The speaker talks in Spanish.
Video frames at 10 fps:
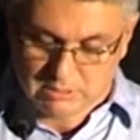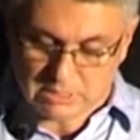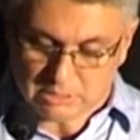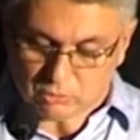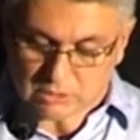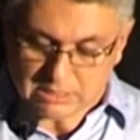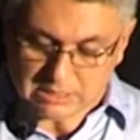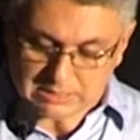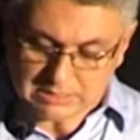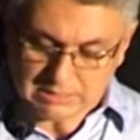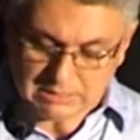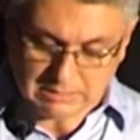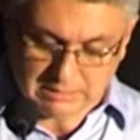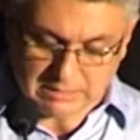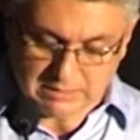Esto quiere
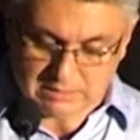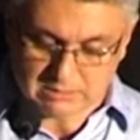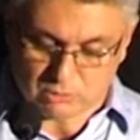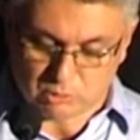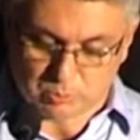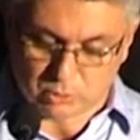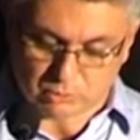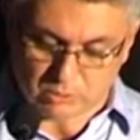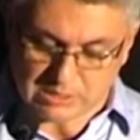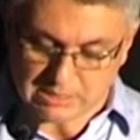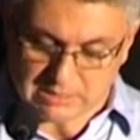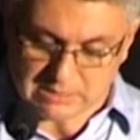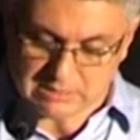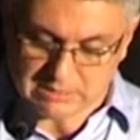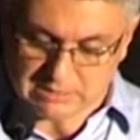decir que estas
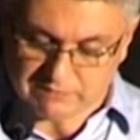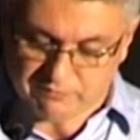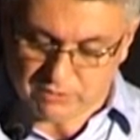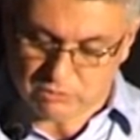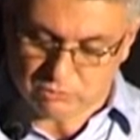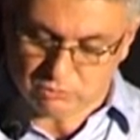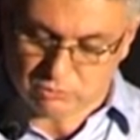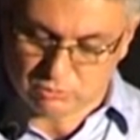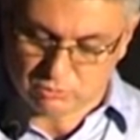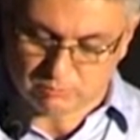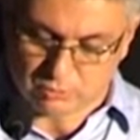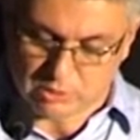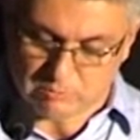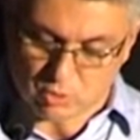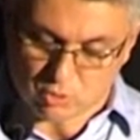oportunidades y desafíos podemos